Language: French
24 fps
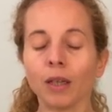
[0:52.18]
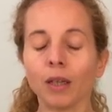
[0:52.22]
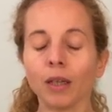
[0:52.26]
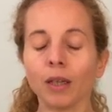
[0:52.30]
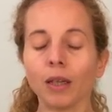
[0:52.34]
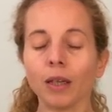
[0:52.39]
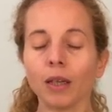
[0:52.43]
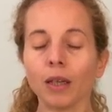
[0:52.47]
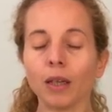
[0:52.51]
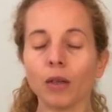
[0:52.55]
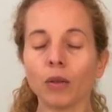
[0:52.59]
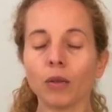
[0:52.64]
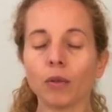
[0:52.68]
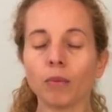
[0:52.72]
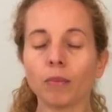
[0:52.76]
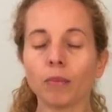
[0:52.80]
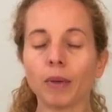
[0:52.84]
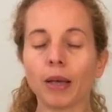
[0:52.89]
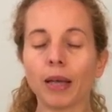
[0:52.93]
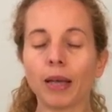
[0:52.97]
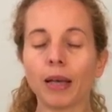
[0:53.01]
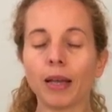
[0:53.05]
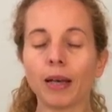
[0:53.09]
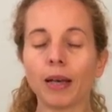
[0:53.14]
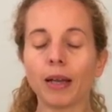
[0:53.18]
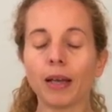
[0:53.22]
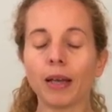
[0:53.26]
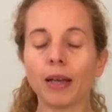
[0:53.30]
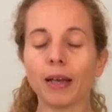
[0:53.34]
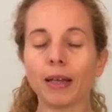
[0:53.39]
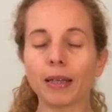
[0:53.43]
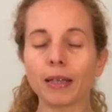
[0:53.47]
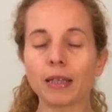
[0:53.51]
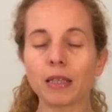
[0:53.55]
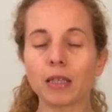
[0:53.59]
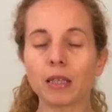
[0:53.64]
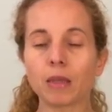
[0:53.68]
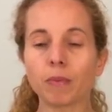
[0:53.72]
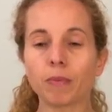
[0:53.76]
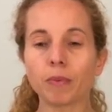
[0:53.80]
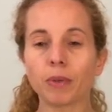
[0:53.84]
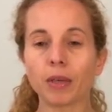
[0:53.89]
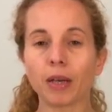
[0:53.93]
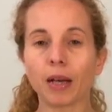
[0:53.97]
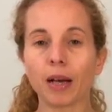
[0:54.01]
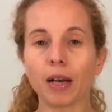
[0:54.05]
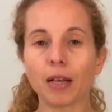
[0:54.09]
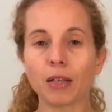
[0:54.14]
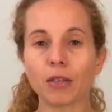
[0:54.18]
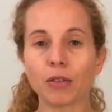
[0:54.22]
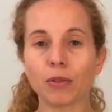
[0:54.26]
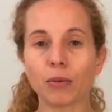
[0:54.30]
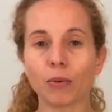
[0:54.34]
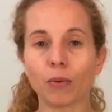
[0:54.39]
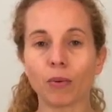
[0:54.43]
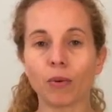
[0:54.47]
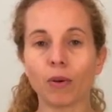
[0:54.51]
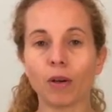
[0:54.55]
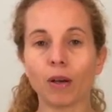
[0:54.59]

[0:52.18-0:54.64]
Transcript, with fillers: Et une belle expiration.